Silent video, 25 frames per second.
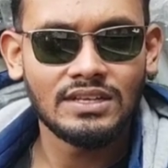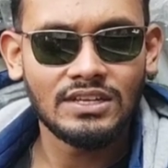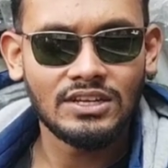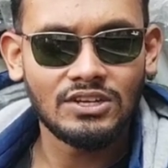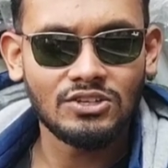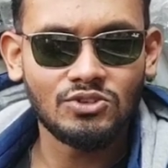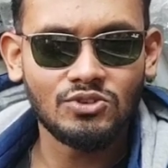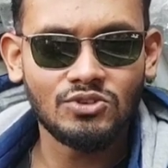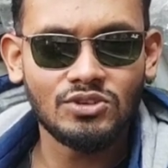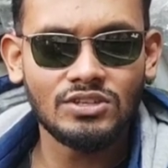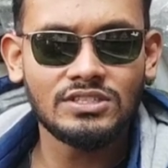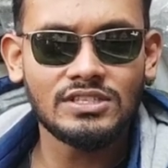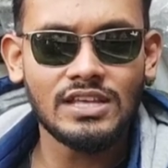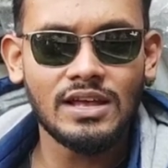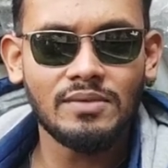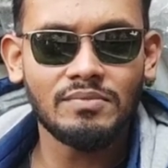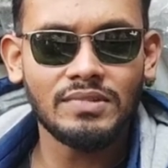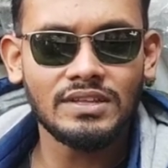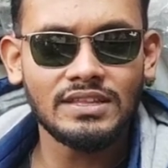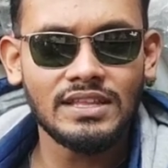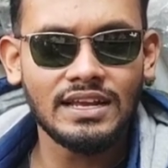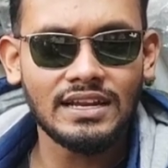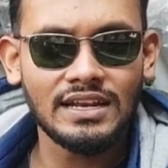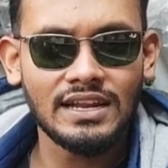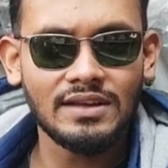কিছুই
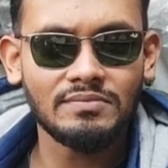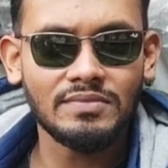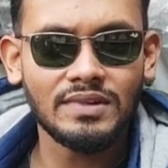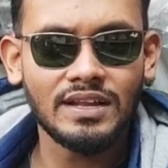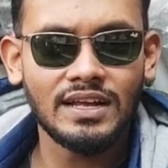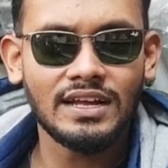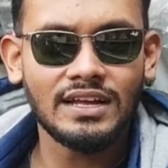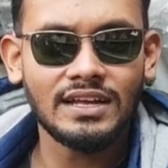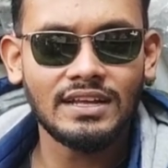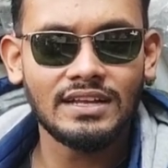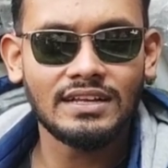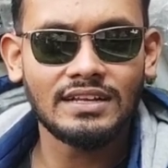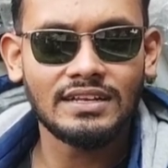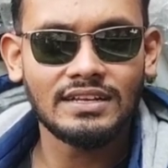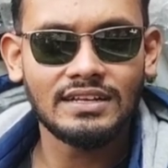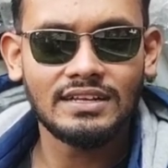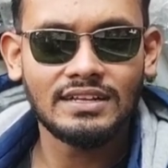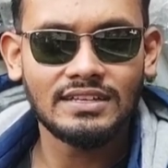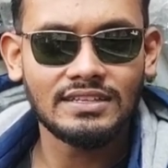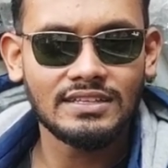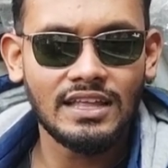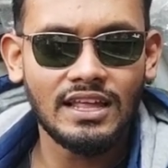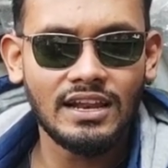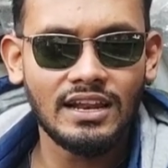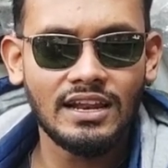সামনে দেখলাম না
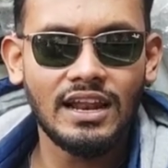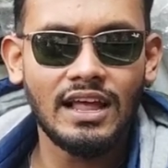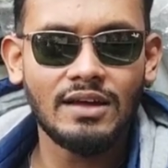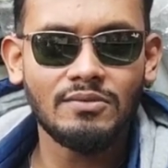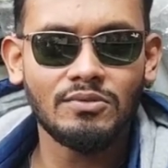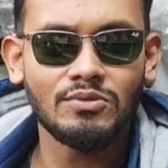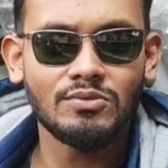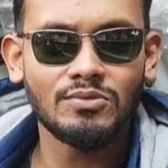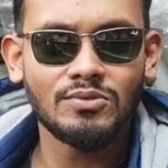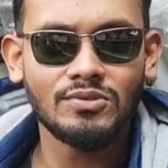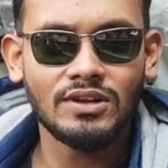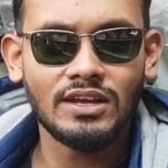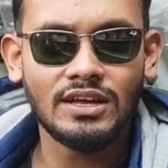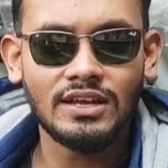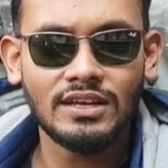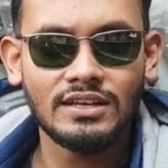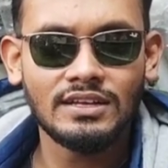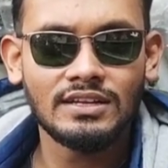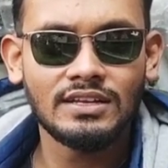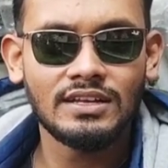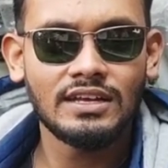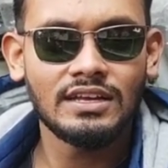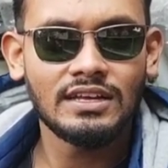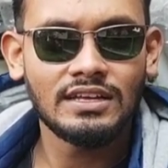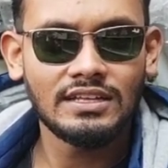তাহলে লাভ হইব না
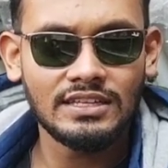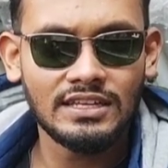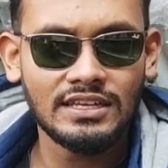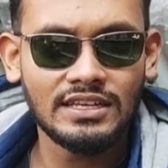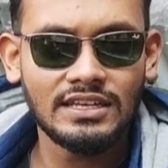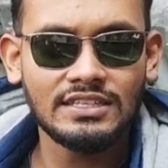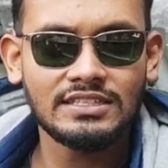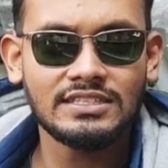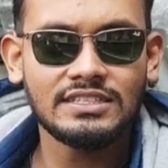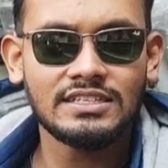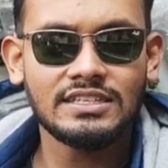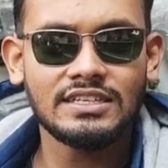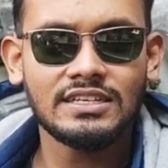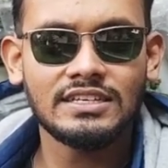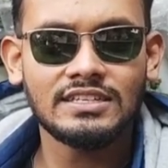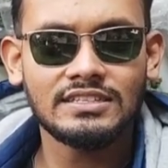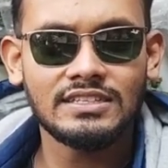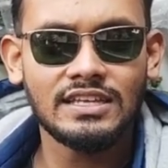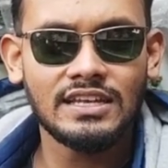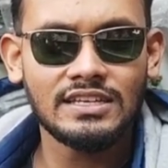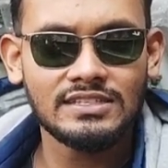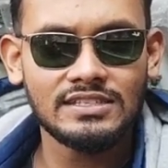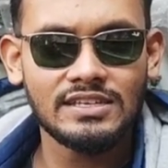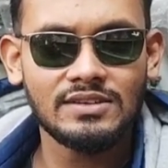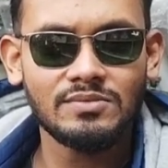ঠিক আছে
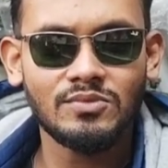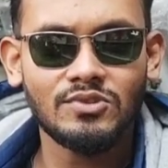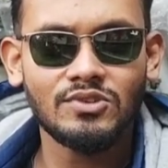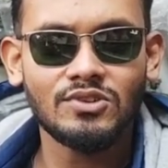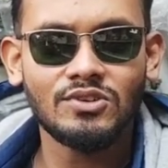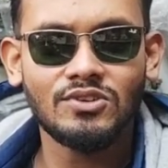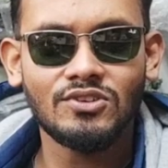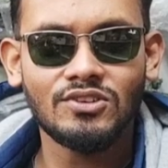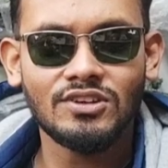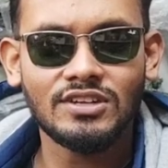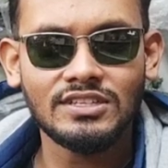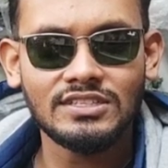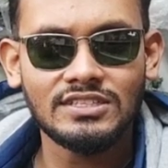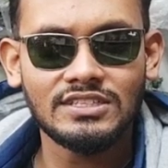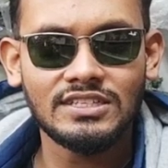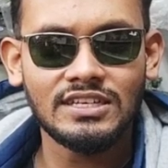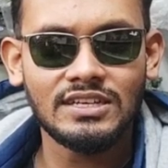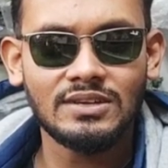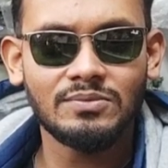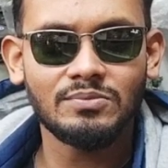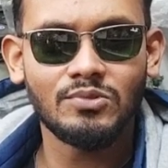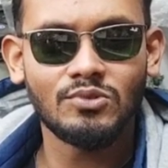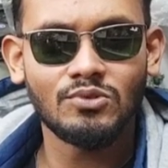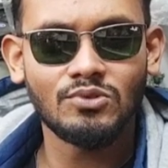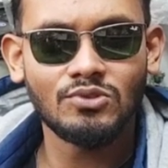দেশে মনে করেন যে
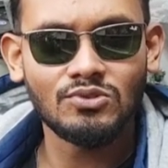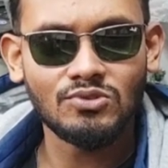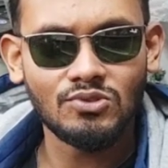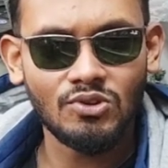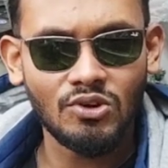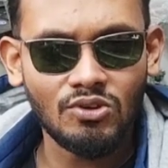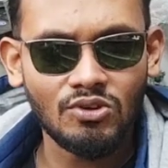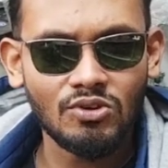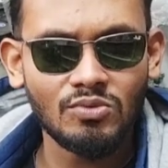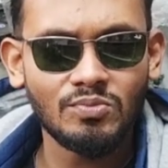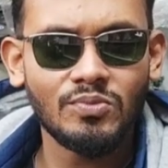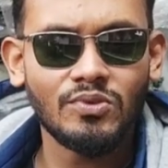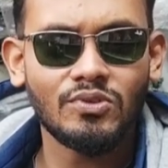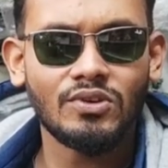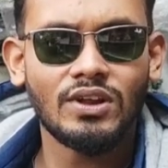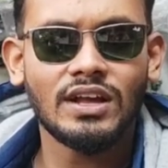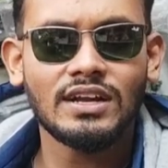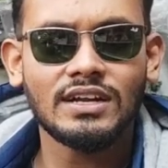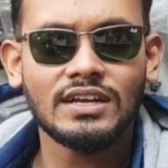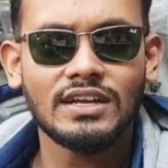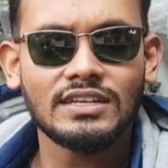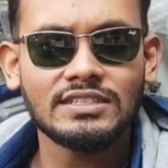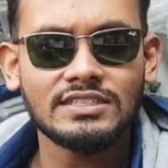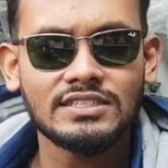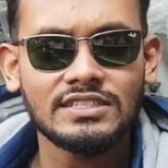বহুত নকল
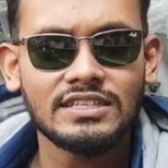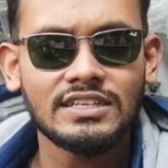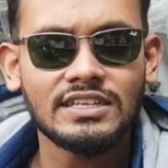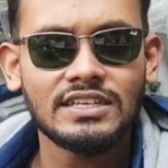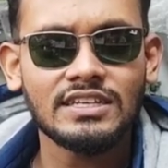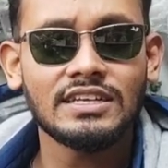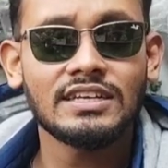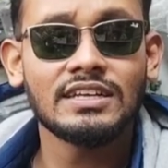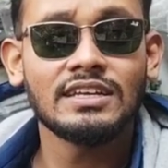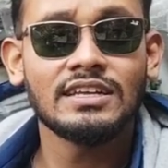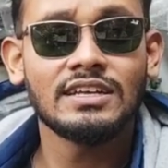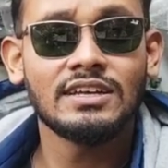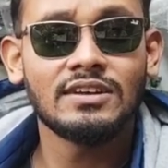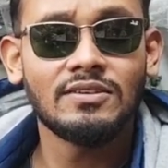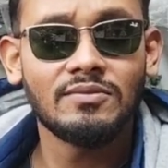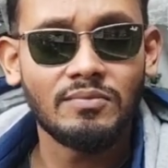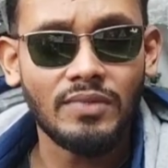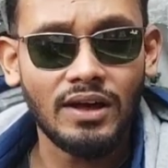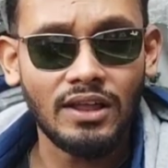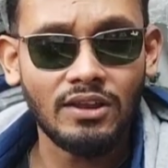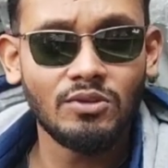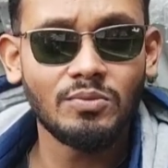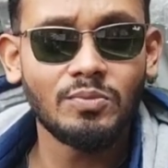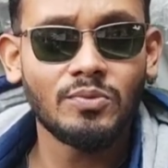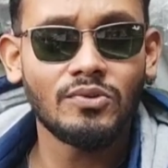প্রোডাক্ট আছে
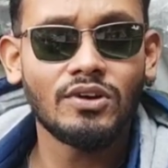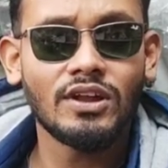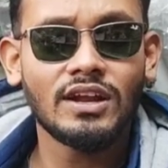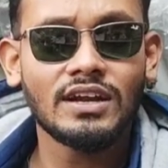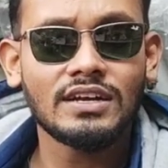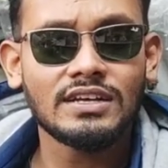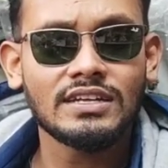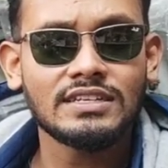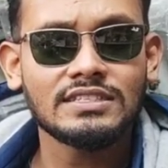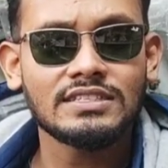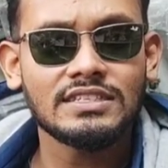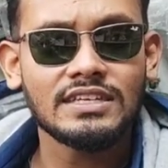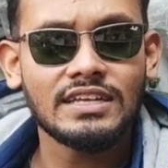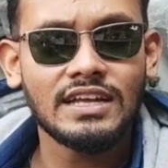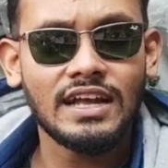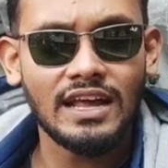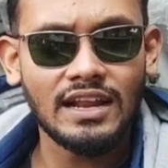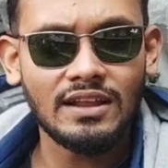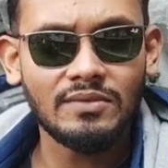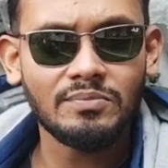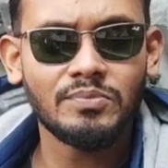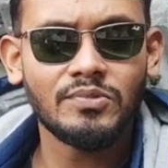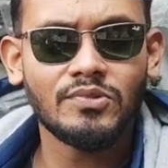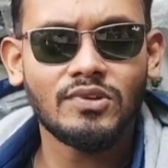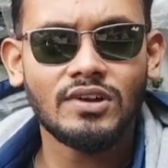ভালো প্রোডাক্ট আছে
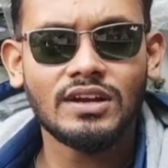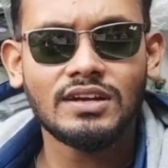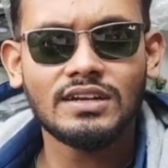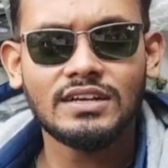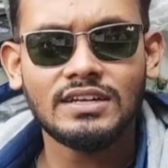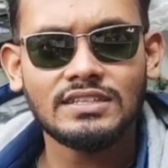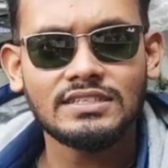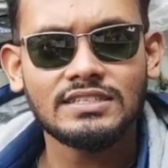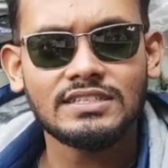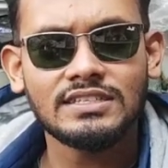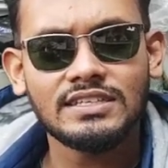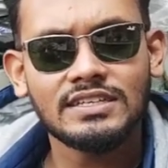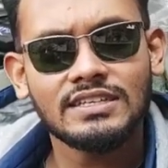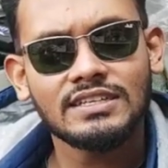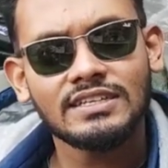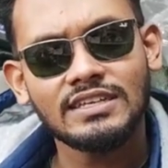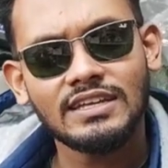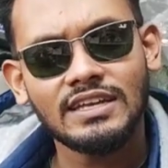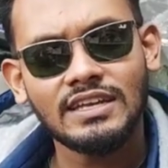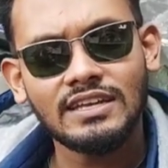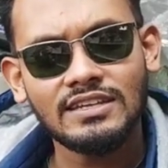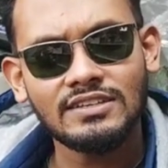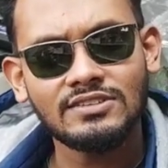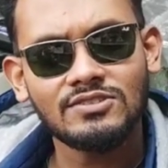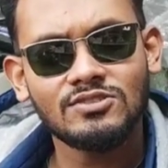খারাপ প্রোডাক্ট আছে
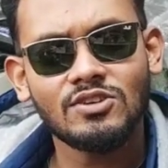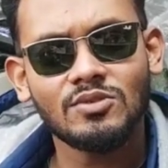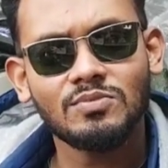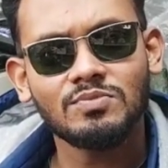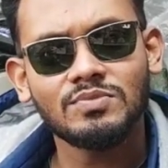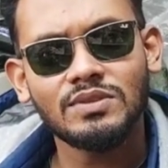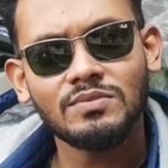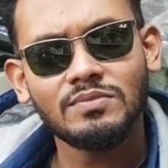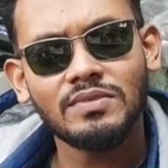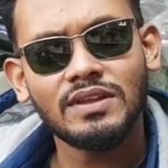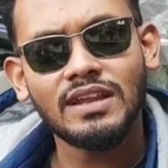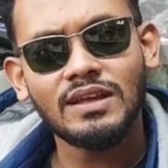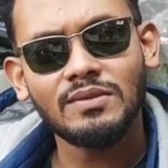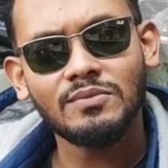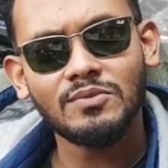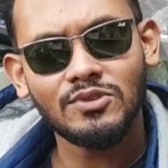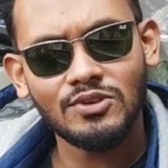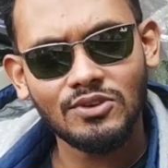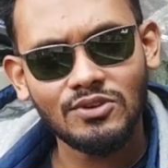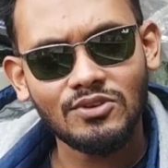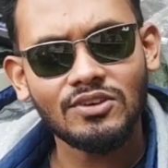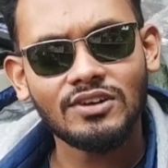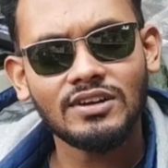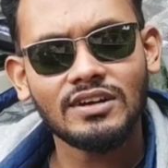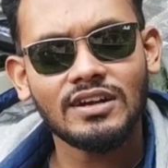এরই সবটি মিলা
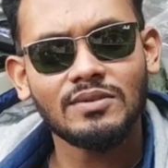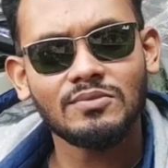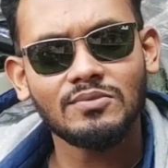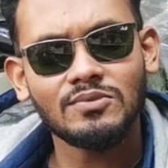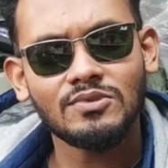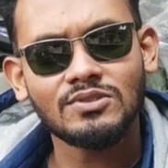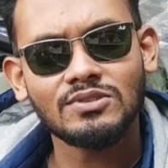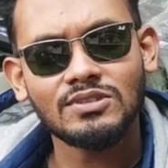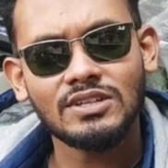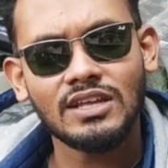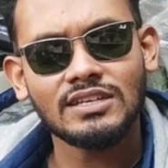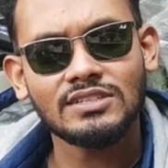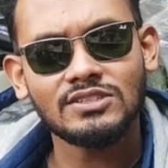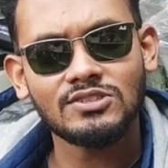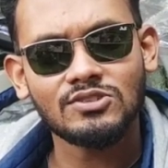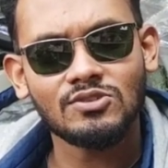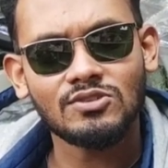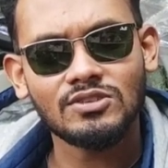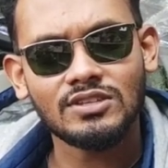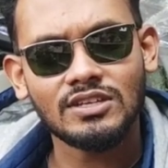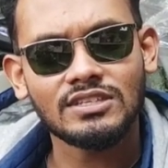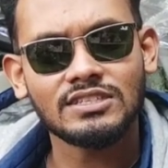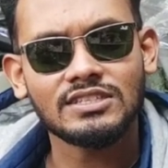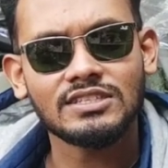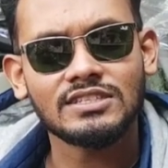মনে করেন আমার দেশ
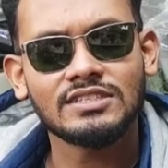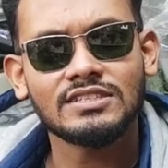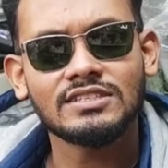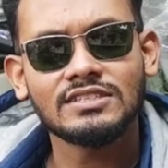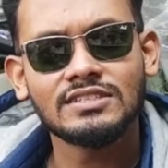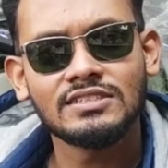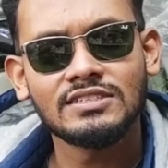চলতেছে